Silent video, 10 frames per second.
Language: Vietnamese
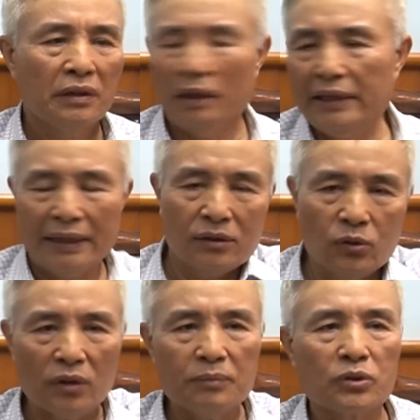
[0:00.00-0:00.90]
Cái liền tôi
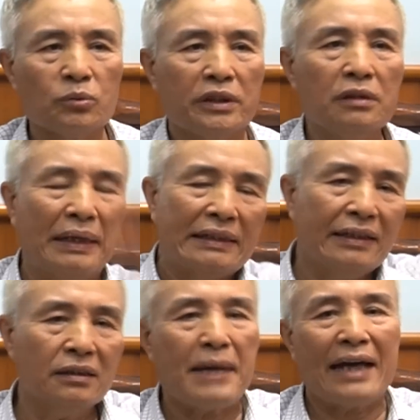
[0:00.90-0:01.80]
nói là một đồng chí nó bắn
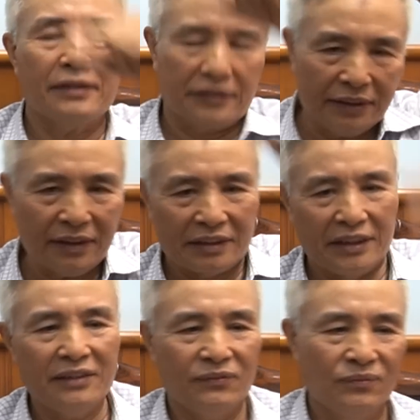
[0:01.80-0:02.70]
cái thứ ba lại chính thằng
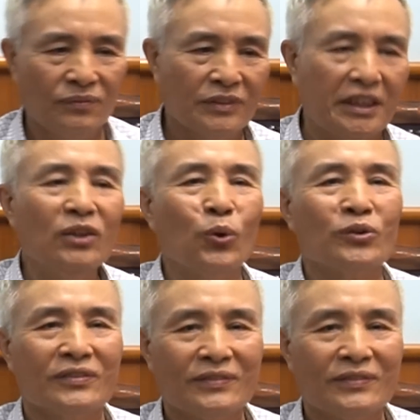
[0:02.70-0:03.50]
Chiến, Chiến lùn,